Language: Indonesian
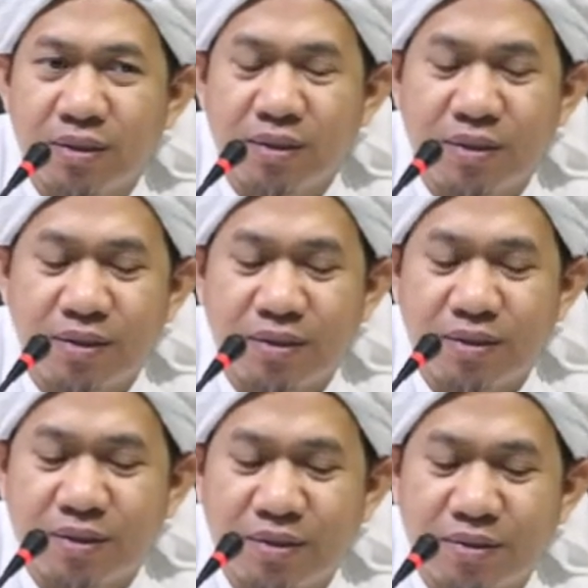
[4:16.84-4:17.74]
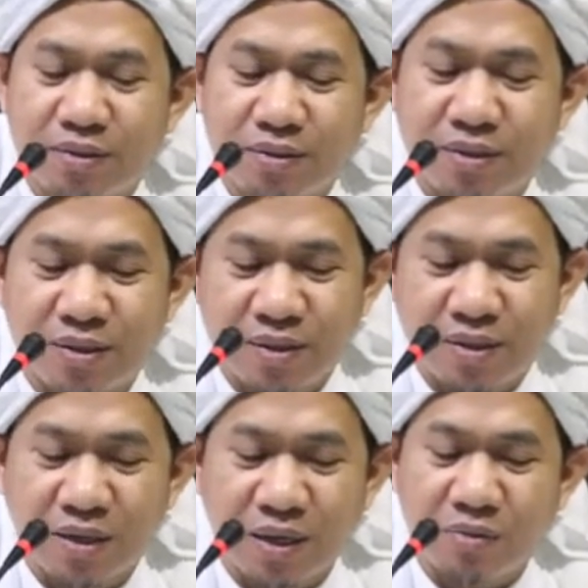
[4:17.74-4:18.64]
uh,
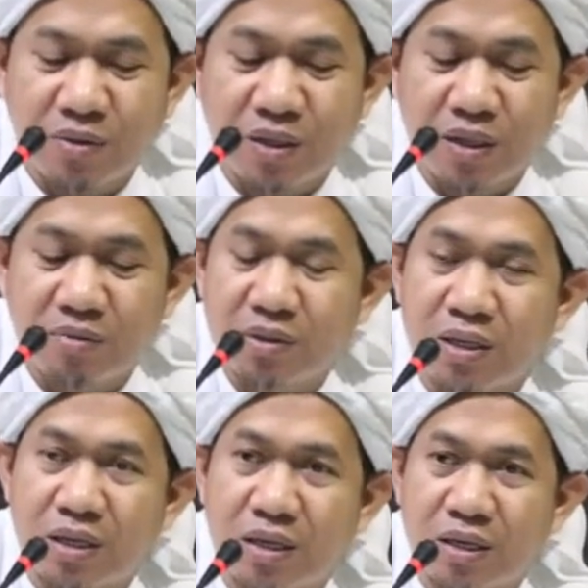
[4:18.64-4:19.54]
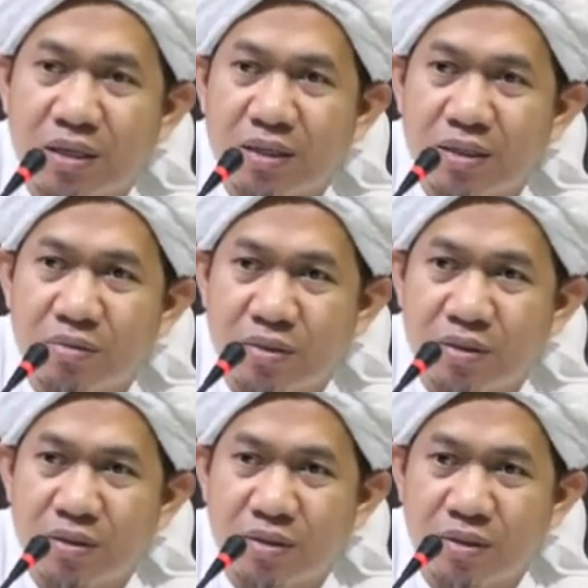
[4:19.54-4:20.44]
yang kamu ingin bicarakan?
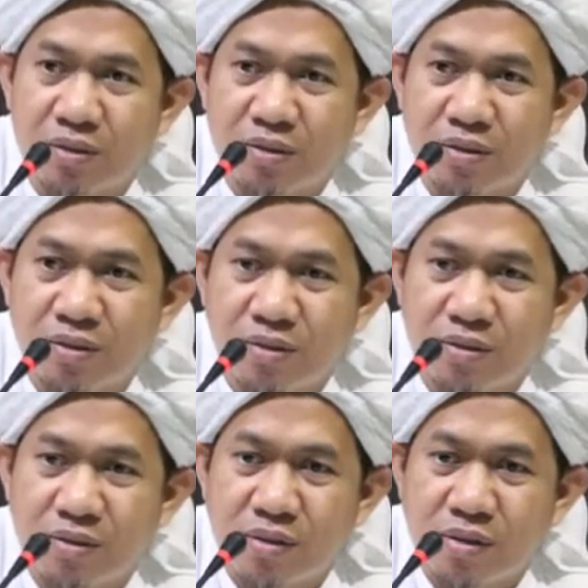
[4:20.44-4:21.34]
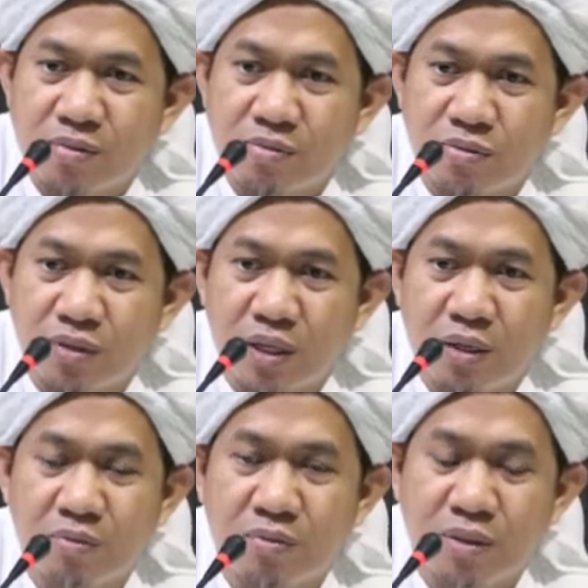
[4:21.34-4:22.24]
Hmm.
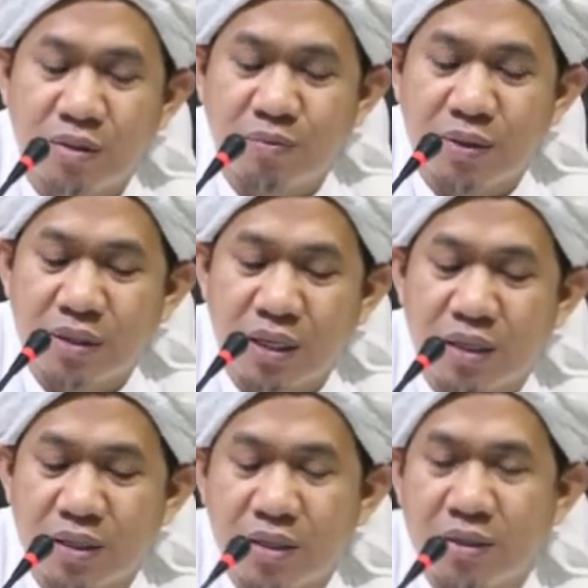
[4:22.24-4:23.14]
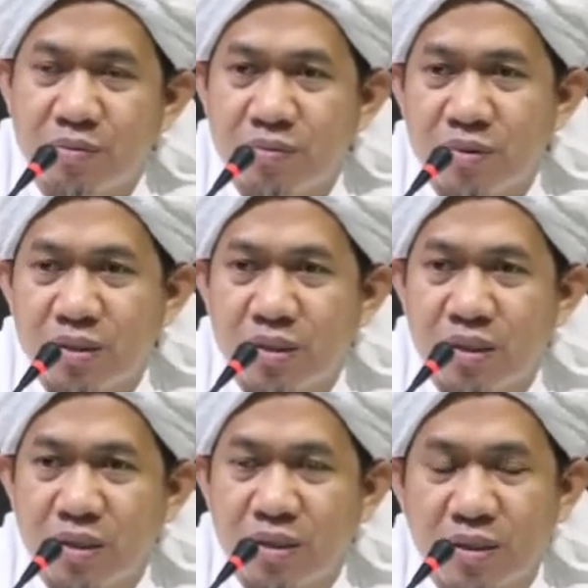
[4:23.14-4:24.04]
Mungkin ini ya, penting ya.
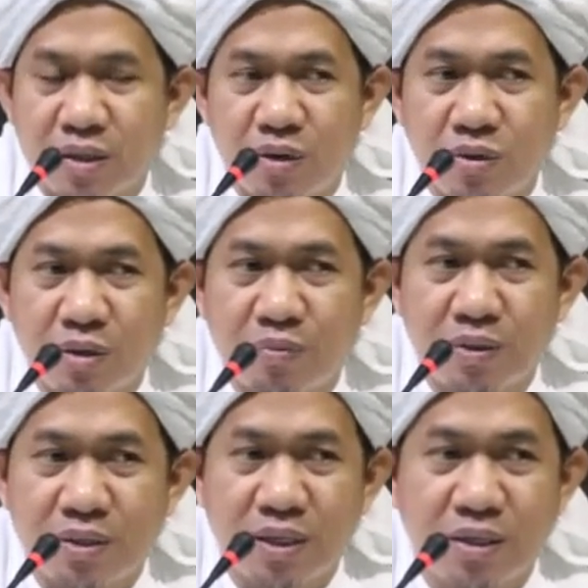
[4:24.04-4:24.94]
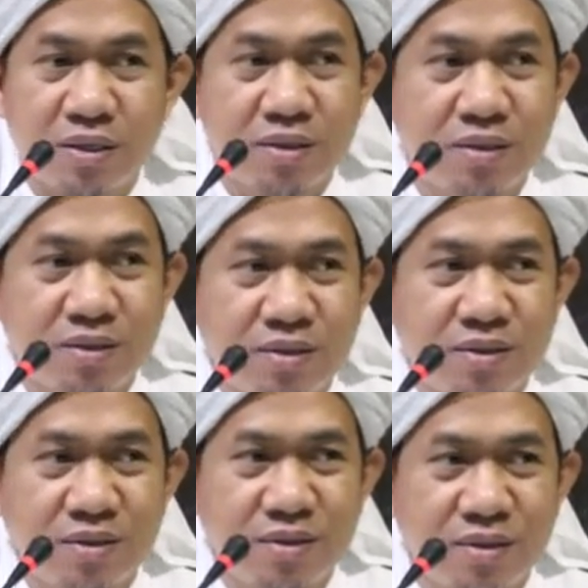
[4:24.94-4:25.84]
ya. Kalau nggak penting,
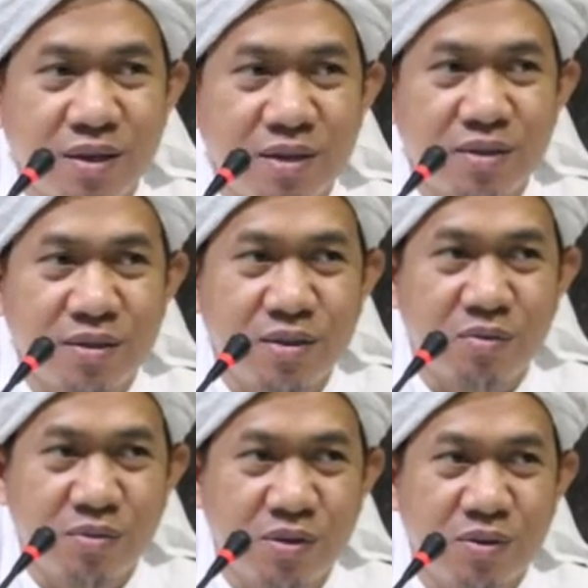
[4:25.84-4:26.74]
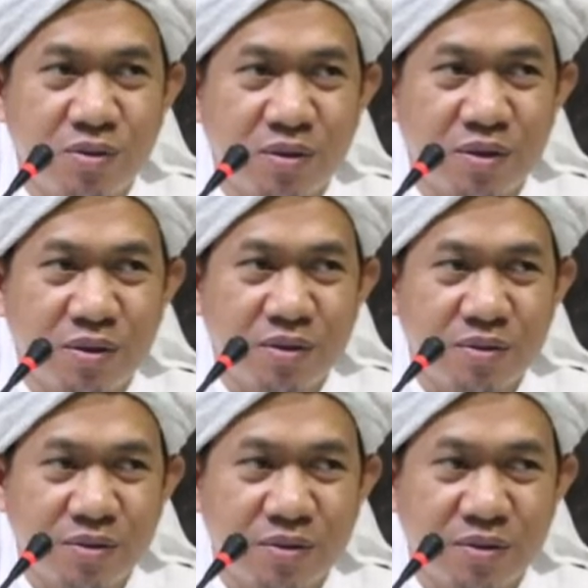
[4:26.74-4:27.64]
nggak stop dulu ya.
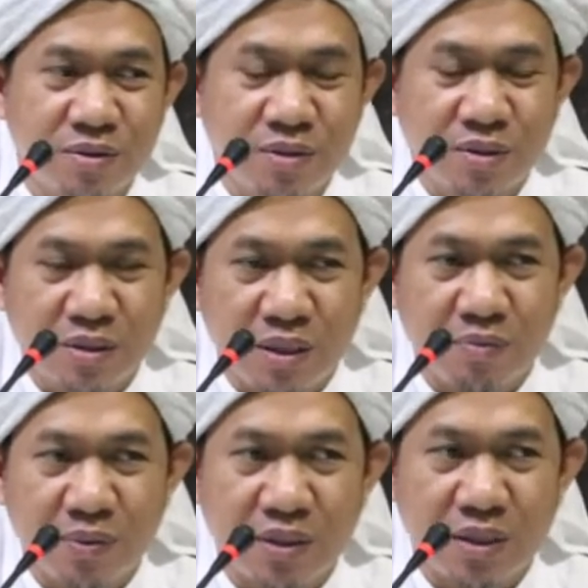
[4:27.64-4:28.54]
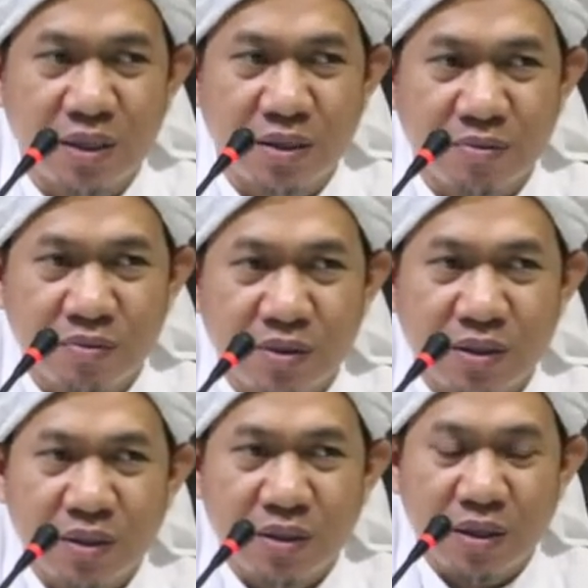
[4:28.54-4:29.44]
Ini penting.
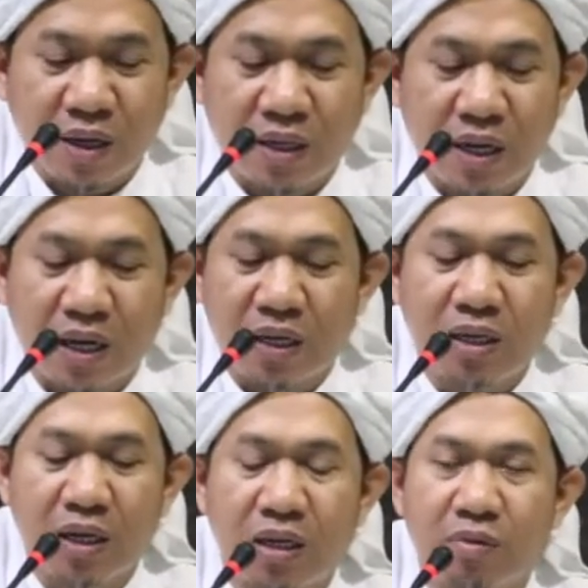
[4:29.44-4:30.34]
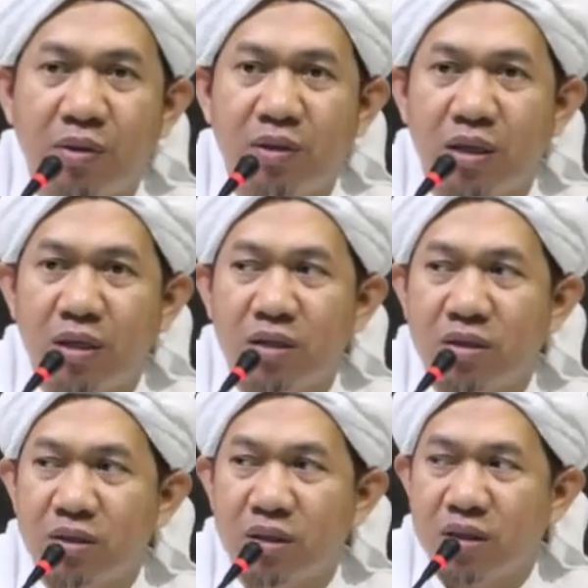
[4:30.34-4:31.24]
Lain halnya yang nggak penting
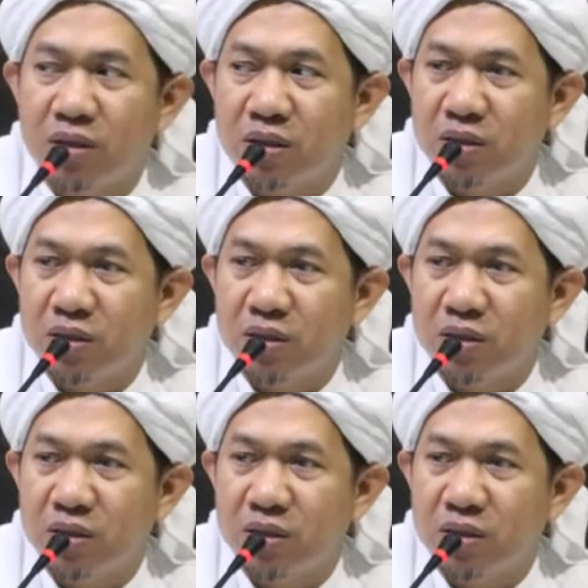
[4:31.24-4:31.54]
ya.